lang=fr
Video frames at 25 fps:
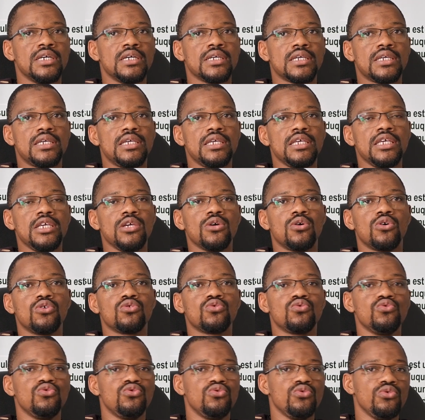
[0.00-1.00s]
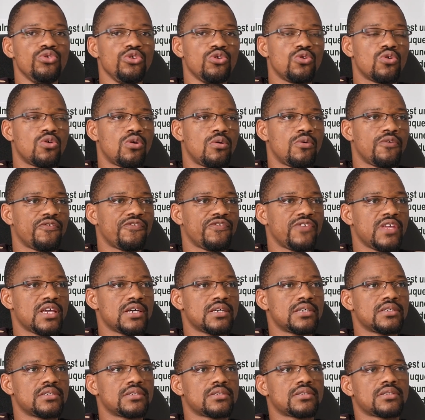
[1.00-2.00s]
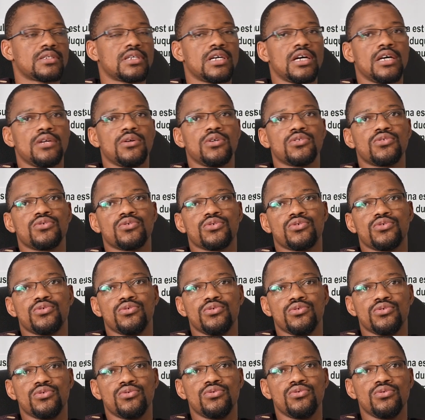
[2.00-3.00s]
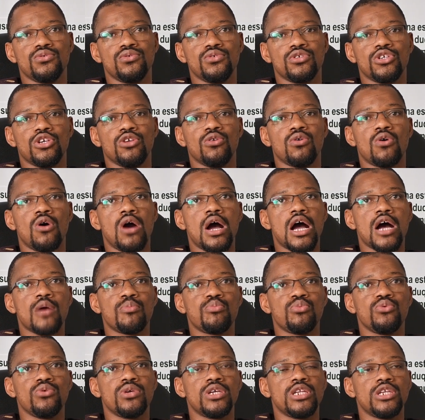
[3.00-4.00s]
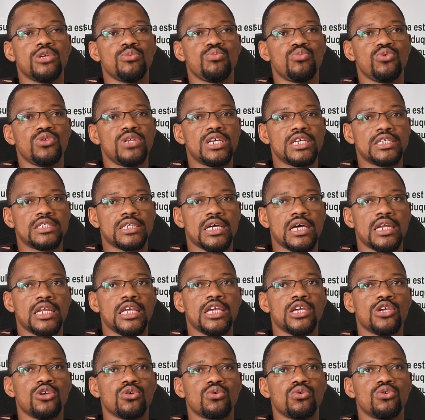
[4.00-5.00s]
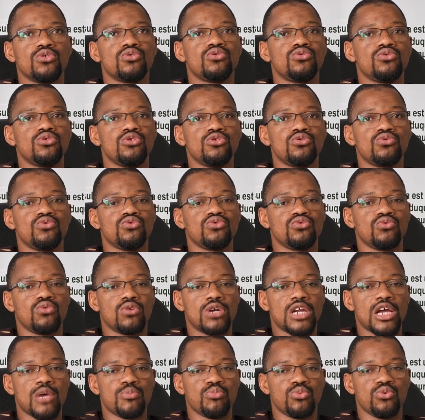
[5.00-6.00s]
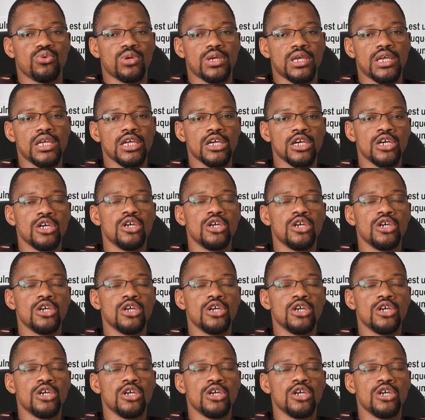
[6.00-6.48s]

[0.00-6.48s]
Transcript: qui ont toujours eu confiance à notre structure, qui l'ont appuyée depuis des années, qui continuent toujours d'appuyer.